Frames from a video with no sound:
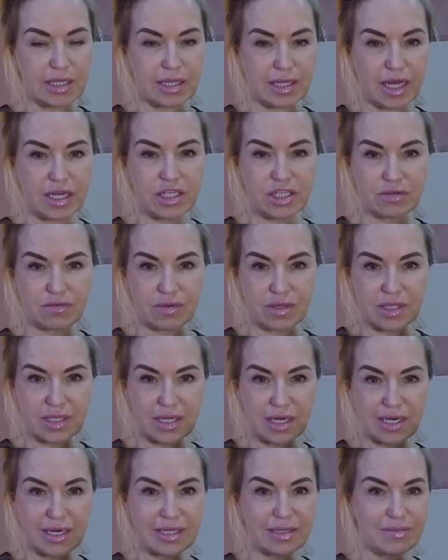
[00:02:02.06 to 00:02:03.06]
нашего
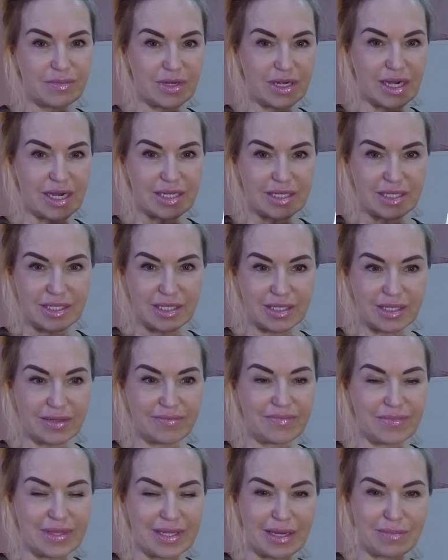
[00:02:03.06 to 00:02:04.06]
интернет-магазина
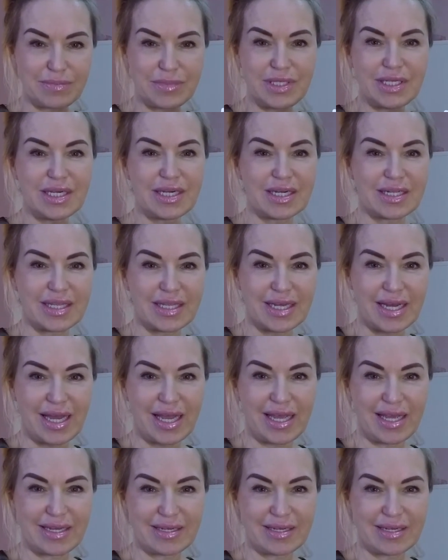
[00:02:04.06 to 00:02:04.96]
«Аптека Тай».